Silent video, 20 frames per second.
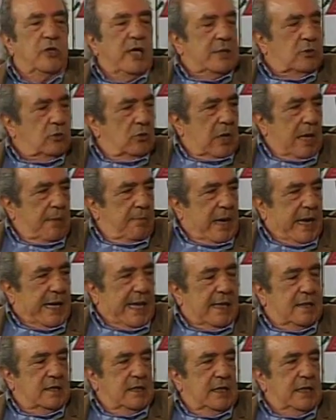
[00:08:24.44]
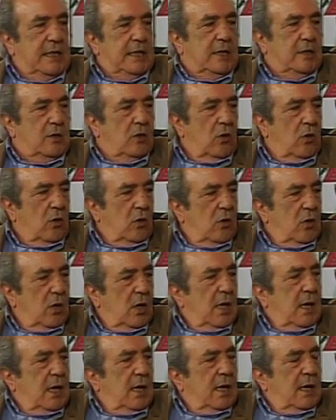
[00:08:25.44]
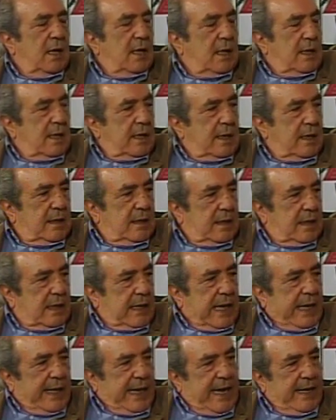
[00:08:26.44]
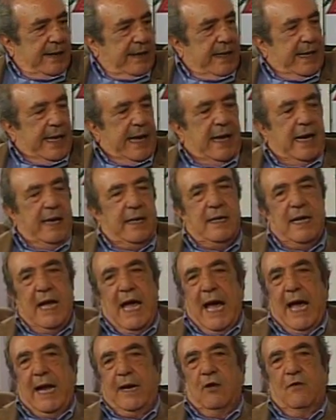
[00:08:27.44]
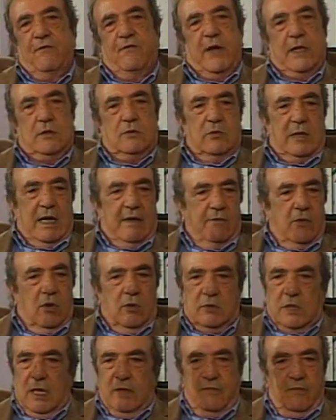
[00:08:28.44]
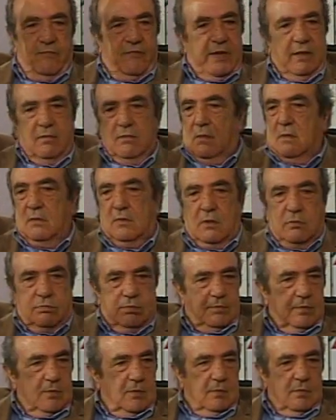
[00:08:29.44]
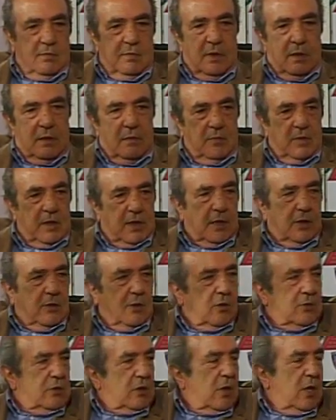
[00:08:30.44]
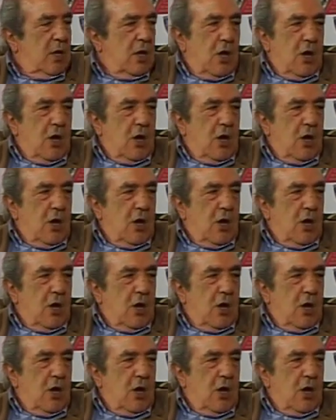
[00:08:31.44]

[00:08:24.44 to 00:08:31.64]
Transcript: dato una mano a Chicco, eh, a Chicco nelle gare, ho fatto una volta il 20, non mi ricordo,